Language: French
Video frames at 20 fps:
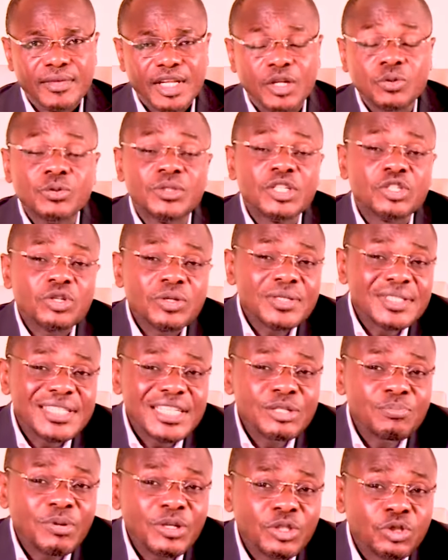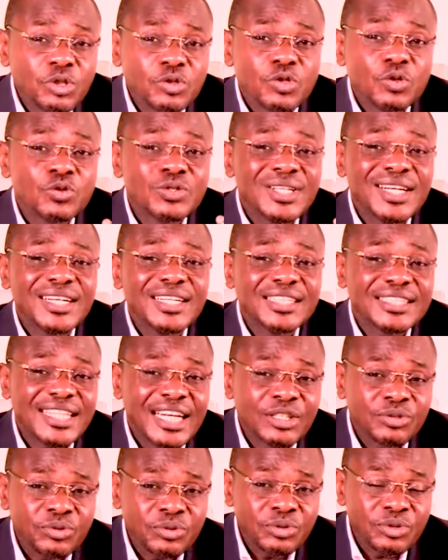nous disons c'est une bonne chose, on nous a
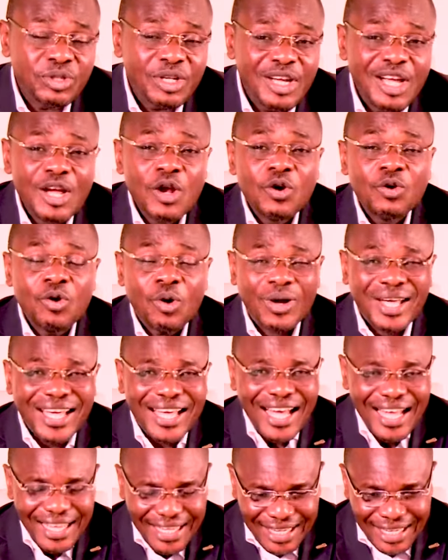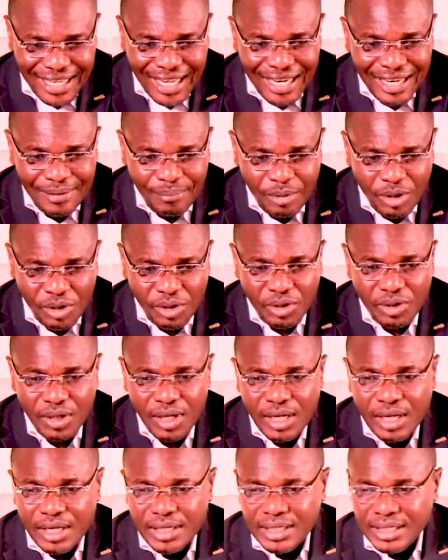entendu. Le cas également
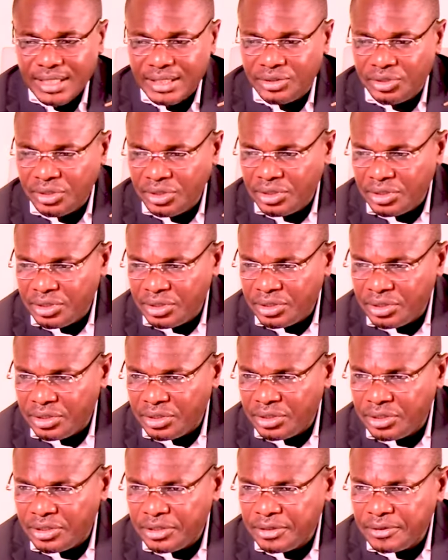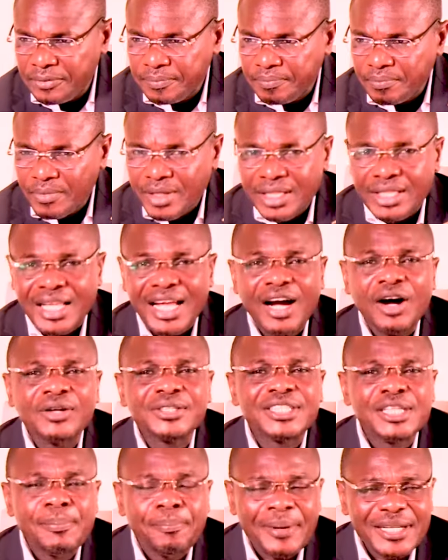de, de
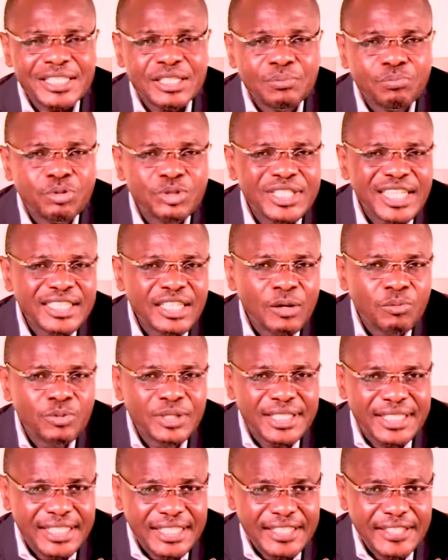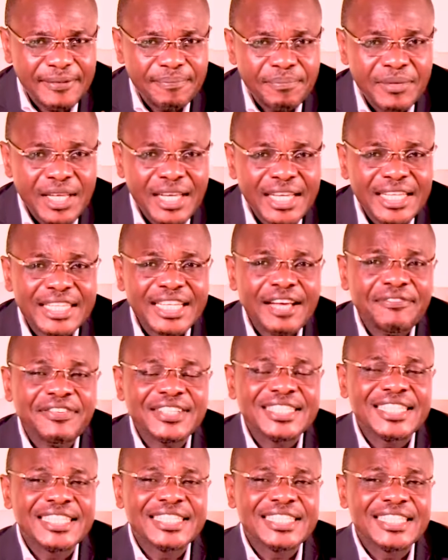Antipas qui avait
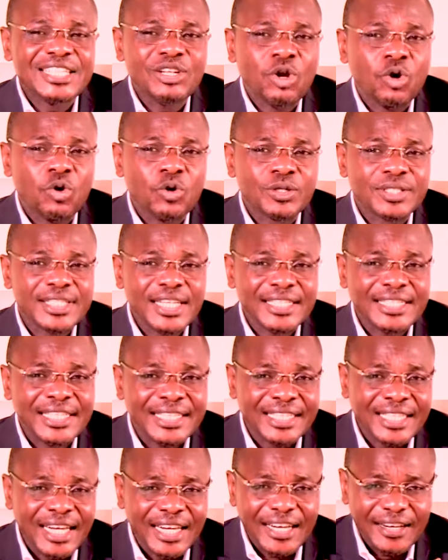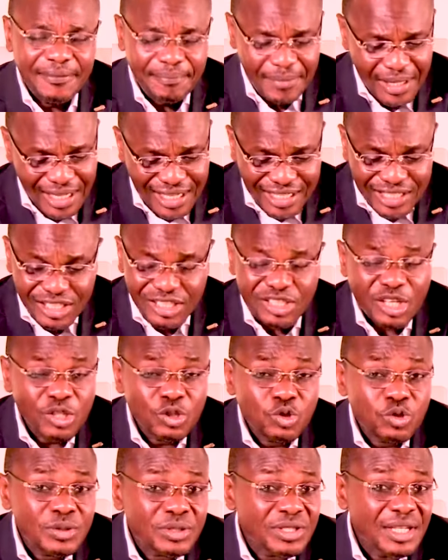saisi le Conseil d'État sans,
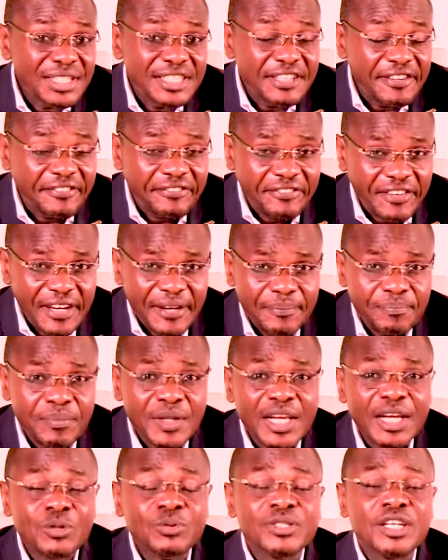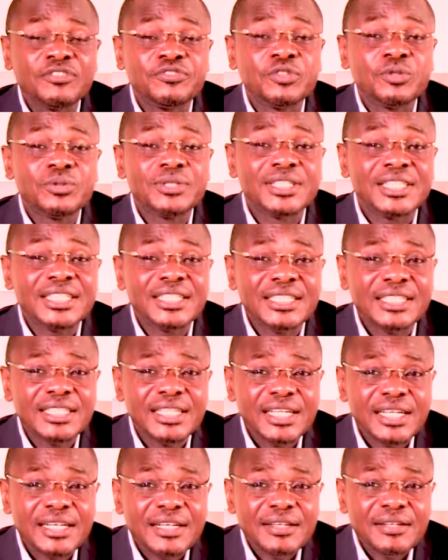effet, et nous avions dit,
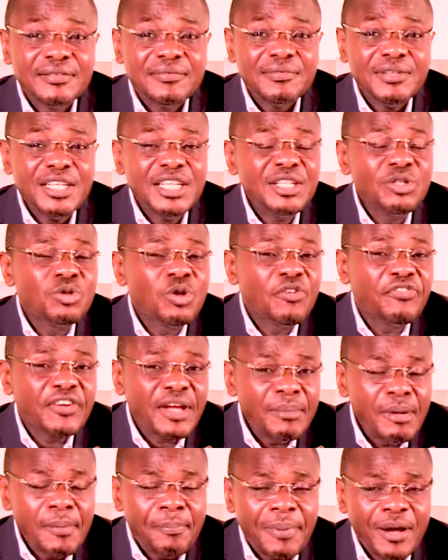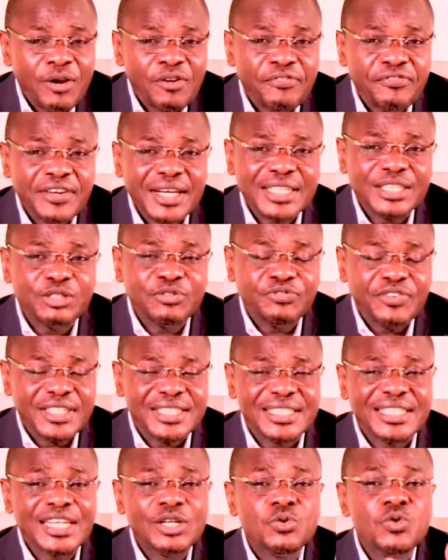il ne devrait même pas le faire du
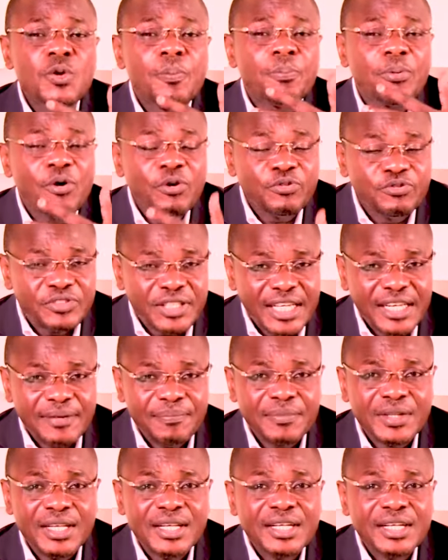fait que lui provient